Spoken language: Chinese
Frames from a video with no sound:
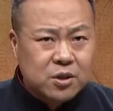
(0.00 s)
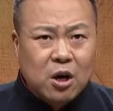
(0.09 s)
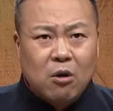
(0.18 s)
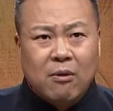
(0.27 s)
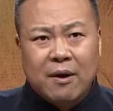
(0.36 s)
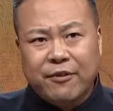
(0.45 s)

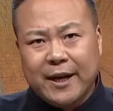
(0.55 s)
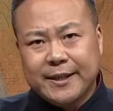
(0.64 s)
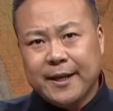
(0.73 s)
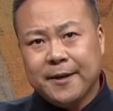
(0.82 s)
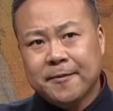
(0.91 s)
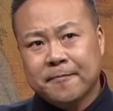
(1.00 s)
赵王发
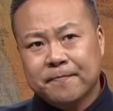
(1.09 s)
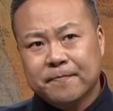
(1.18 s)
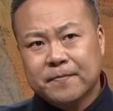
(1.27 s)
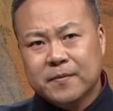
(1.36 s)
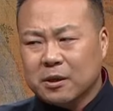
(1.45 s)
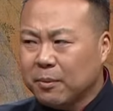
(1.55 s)
现，
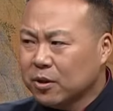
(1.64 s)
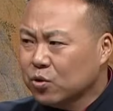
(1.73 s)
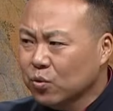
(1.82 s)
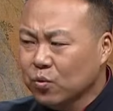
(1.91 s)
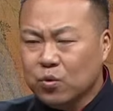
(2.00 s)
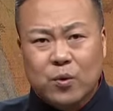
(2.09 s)
怎么
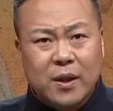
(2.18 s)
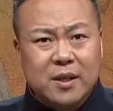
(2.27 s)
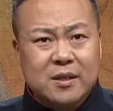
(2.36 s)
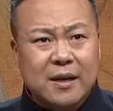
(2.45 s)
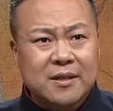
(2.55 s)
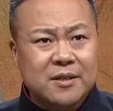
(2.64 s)
中原的
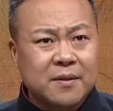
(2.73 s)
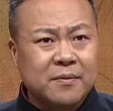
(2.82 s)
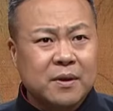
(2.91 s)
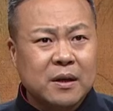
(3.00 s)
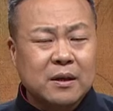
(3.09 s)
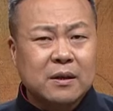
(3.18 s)
战
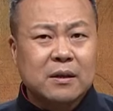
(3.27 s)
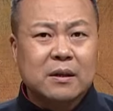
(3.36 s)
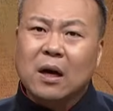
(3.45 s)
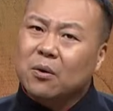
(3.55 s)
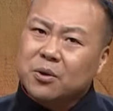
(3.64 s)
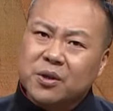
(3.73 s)
阵
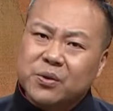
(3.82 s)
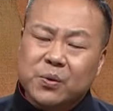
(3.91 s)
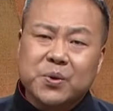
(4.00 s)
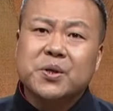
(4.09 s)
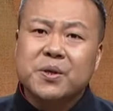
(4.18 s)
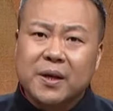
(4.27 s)
到这儿总
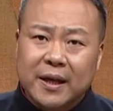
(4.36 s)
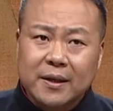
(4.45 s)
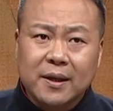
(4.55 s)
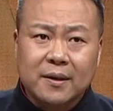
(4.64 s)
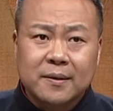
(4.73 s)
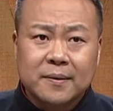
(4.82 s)
失
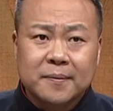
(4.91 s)
灵呢？